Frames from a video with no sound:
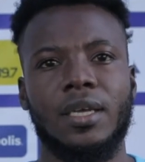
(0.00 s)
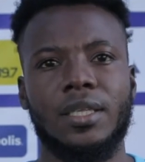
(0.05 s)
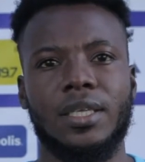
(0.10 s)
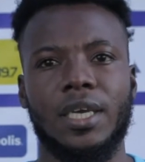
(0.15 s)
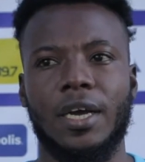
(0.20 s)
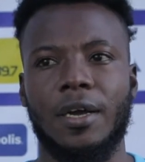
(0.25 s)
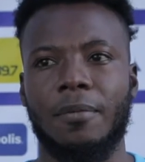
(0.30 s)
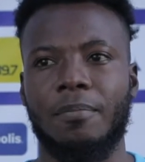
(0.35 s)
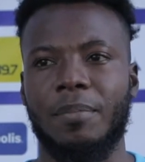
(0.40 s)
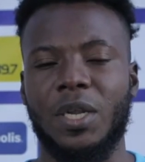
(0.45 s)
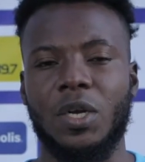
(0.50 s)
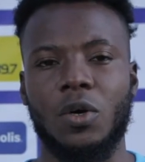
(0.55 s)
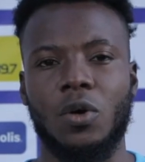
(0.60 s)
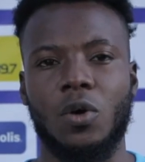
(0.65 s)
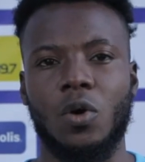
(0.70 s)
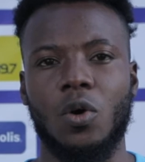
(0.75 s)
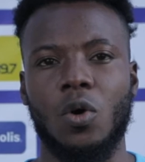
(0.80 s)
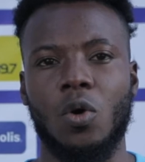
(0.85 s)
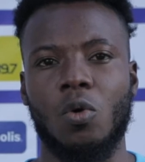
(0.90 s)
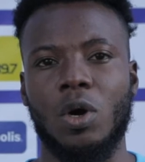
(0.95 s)
¿ya?
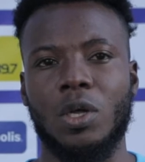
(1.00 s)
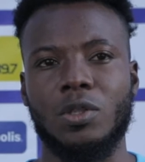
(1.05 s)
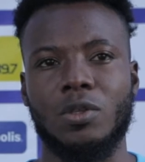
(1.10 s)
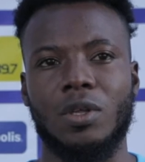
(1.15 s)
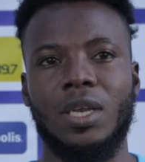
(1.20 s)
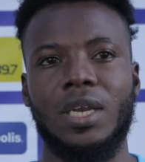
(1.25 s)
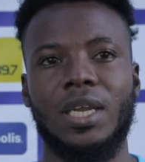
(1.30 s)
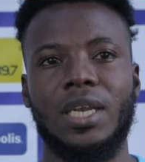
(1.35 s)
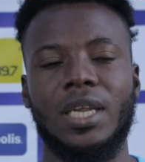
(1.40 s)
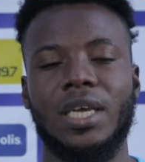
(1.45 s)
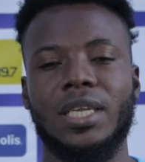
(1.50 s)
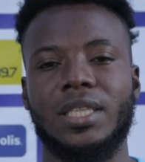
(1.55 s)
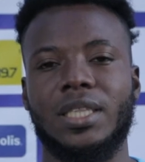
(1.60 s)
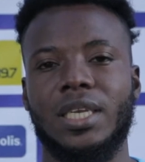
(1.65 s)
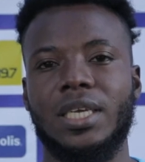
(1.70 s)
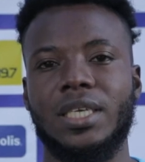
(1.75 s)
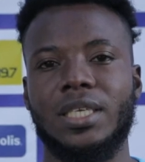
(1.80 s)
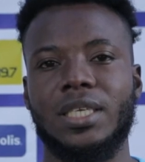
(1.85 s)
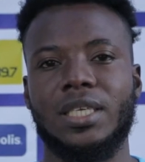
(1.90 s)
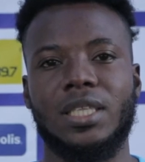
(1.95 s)
Pero cuando es línea de
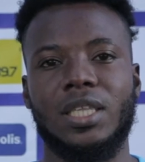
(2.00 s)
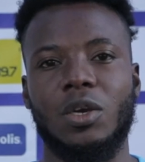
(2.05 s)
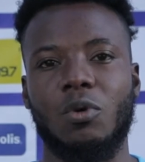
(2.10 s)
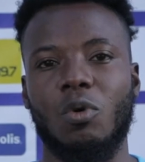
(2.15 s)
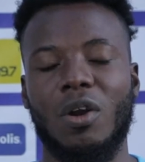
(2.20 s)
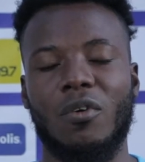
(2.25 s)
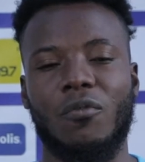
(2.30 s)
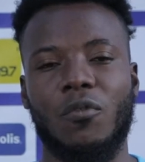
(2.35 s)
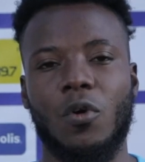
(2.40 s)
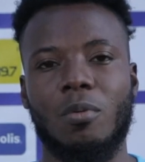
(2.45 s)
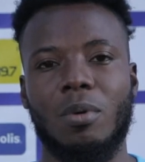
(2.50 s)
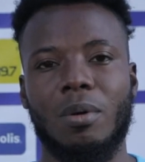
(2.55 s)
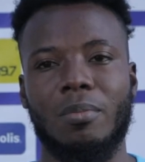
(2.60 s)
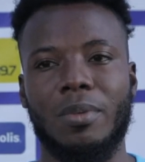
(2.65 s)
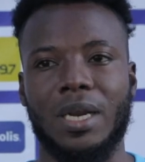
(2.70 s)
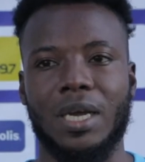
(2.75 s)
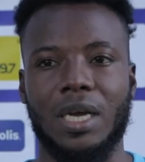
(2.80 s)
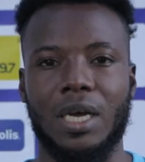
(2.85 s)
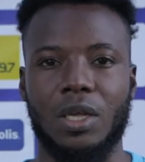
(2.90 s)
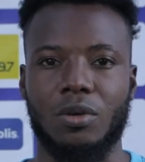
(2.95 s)
tres, de igual forma
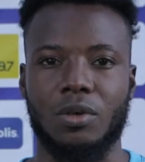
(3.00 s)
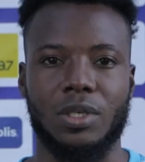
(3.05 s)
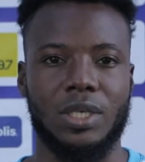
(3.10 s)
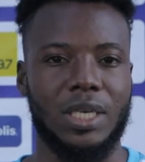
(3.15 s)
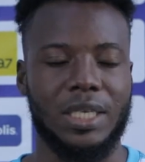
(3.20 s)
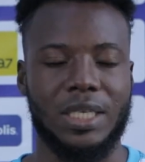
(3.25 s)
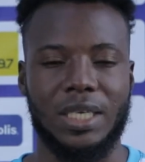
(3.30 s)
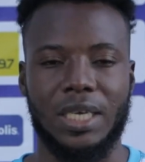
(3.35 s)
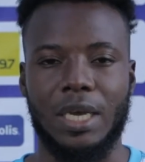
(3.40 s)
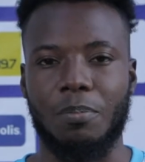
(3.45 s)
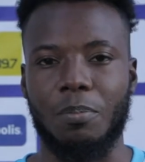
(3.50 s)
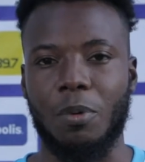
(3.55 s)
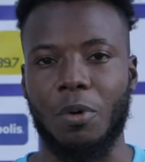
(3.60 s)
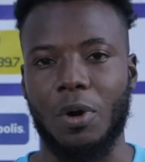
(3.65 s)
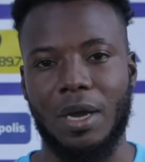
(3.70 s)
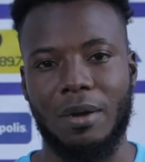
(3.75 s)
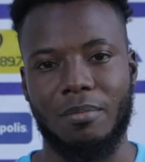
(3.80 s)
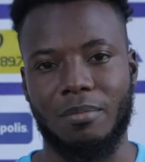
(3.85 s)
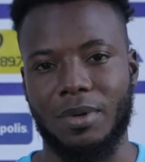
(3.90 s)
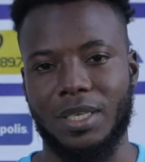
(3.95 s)
marcador, ya sea
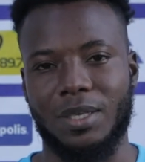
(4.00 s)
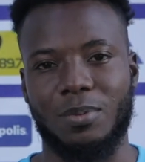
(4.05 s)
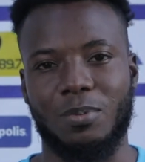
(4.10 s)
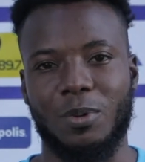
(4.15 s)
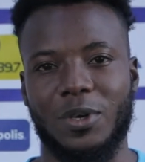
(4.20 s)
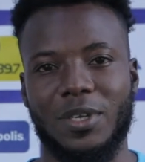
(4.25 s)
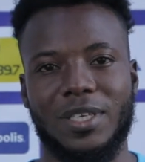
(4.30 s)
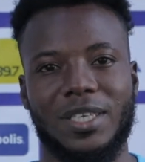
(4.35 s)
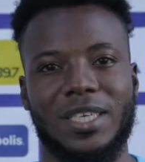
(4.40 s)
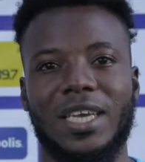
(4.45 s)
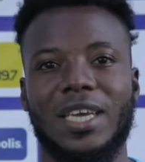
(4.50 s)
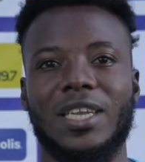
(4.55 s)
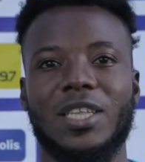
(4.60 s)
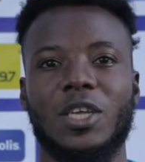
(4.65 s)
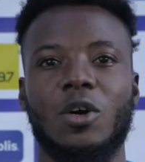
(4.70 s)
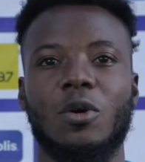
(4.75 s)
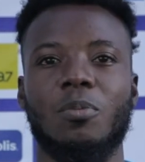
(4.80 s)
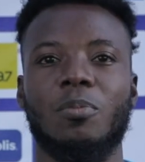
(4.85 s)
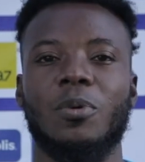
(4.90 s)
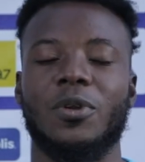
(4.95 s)
por ambas, por
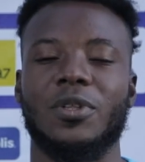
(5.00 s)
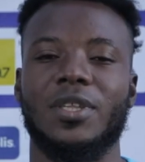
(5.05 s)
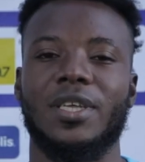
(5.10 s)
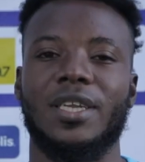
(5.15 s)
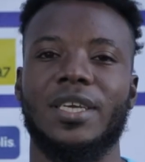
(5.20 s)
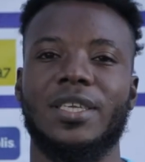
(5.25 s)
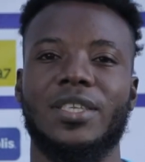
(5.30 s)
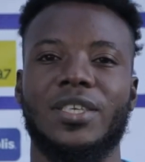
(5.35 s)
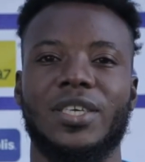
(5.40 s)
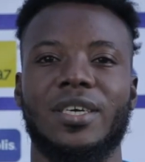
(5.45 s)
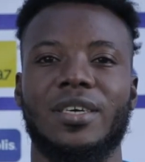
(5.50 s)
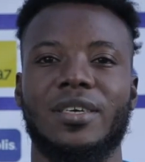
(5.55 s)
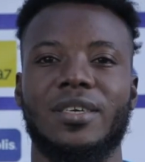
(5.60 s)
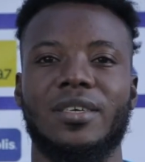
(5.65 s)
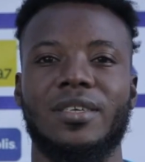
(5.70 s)
izquierda o por derecha.